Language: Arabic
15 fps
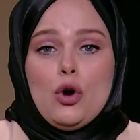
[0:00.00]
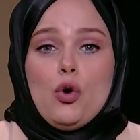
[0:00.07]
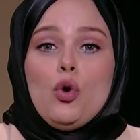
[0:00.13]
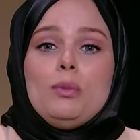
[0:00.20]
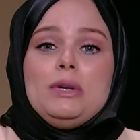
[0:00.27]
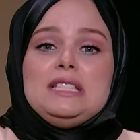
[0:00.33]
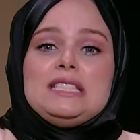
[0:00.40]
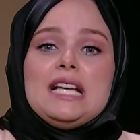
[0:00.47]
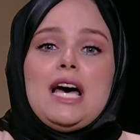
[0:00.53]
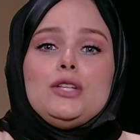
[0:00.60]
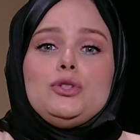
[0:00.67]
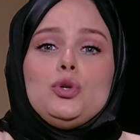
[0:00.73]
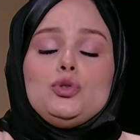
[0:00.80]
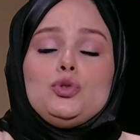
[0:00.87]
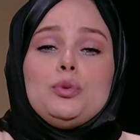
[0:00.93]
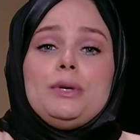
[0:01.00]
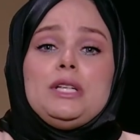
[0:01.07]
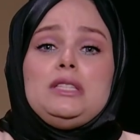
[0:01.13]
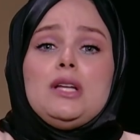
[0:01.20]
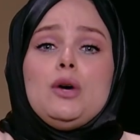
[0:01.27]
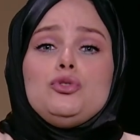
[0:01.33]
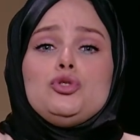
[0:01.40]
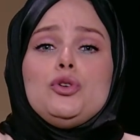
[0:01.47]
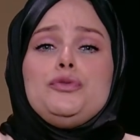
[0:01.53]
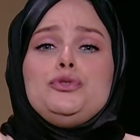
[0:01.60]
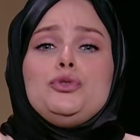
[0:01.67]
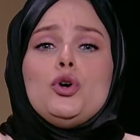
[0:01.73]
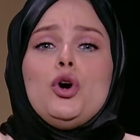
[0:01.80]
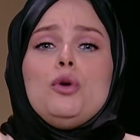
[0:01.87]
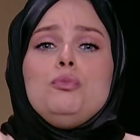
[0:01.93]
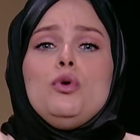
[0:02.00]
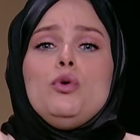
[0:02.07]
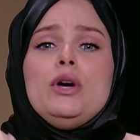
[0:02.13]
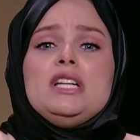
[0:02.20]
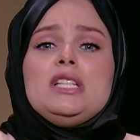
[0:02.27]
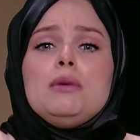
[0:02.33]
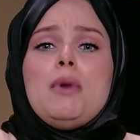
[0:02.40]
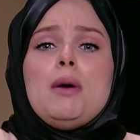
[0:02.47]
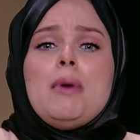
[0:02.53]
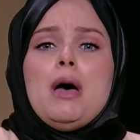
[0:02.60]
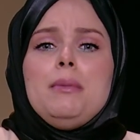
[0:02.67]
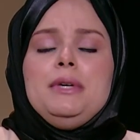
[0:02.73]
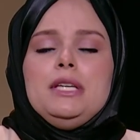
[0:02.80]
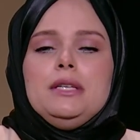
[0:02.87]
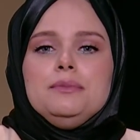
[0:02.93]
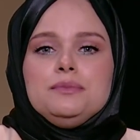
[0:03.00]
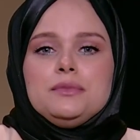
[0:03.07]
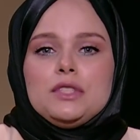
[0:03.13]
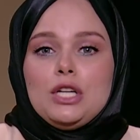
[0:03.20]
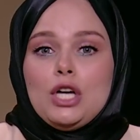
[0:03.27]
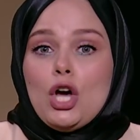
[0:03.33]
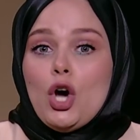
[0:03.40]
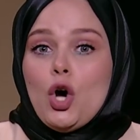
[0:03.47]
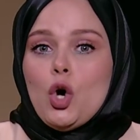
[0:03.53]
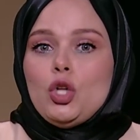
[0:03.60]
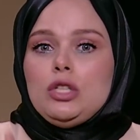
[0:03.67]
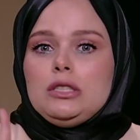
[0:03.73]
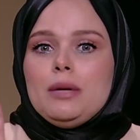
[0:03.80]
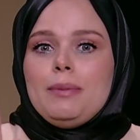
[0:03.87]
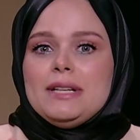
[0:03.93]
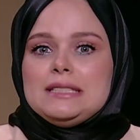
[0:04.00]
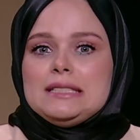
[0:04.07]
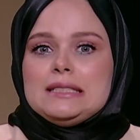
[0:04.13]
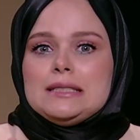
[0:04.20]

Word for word: ومن ساعه خطوبتنا وشفت امه واهتمامها بيه قلت بس